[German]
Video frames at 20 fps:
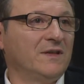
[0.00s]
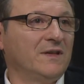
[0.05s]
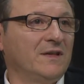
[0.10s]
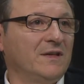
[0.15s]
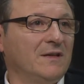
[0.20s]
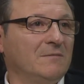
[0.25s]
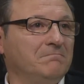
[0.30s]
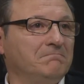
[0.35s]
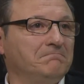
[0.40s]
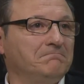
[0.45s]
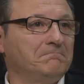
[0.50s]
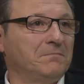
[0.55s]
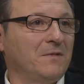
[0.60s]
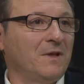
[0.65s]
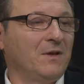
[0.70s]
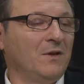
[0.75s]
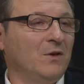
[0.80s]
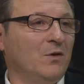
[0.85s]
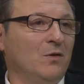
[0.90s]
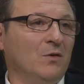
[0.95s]
äh,
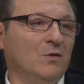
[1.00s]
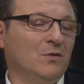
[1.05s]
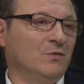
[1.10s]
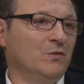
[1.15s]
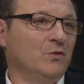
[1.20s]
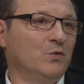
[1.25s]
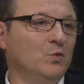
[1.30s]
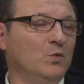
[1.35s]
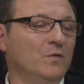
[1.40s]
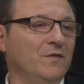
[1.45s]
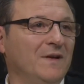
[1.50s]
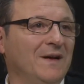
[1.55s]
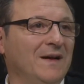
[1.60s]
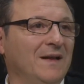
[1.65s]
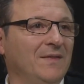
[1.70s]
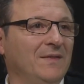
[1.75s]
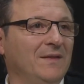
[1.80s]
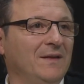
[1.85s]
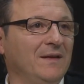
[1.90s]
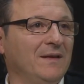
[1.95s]
ja, und
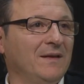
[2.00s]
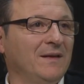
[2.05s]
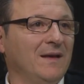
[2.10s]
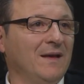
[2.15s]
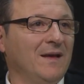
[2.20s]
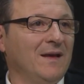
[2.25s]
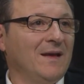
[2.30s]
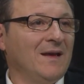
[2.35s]
aufwendig.